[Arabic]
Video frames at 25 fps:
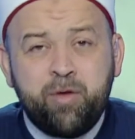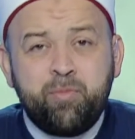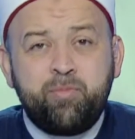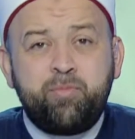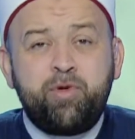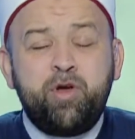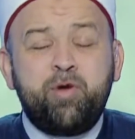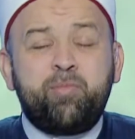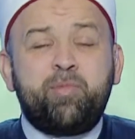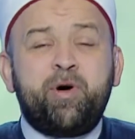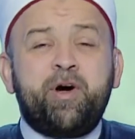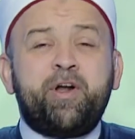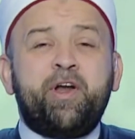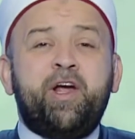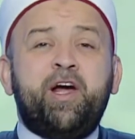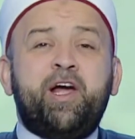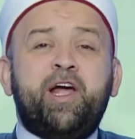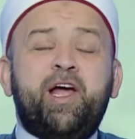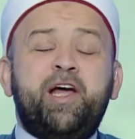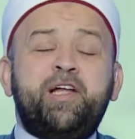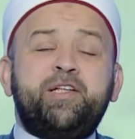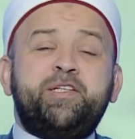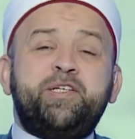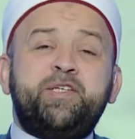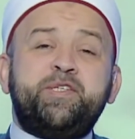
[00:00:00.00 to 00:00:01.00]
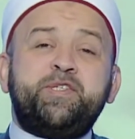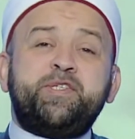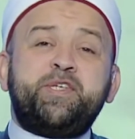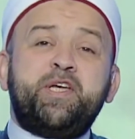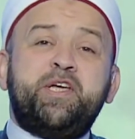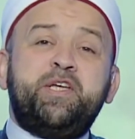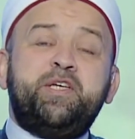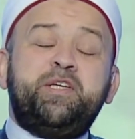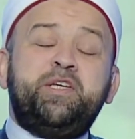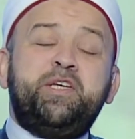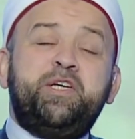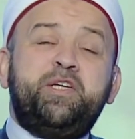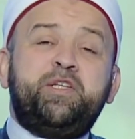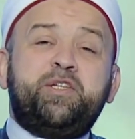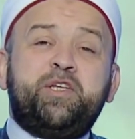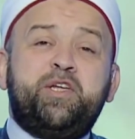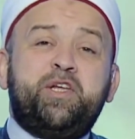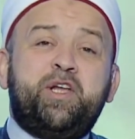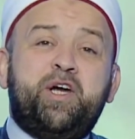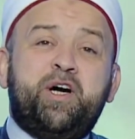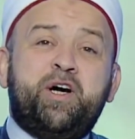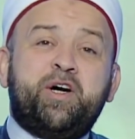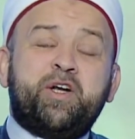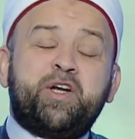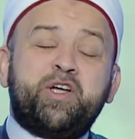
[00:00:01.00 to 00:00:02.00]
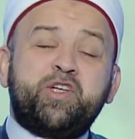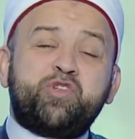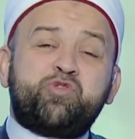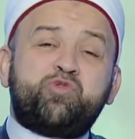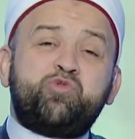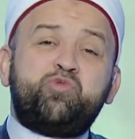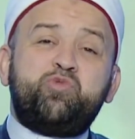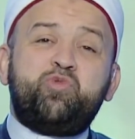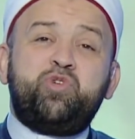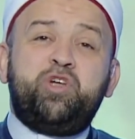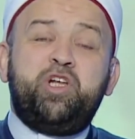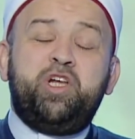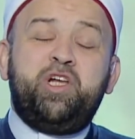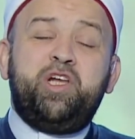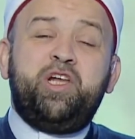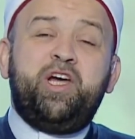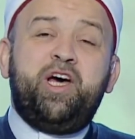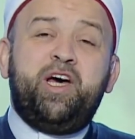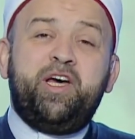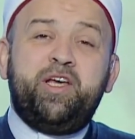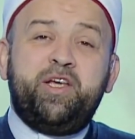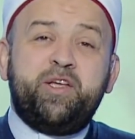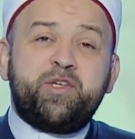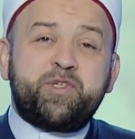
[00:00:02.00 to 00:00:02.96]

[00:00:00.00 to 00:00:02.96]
ببركة سيدنا رسول الله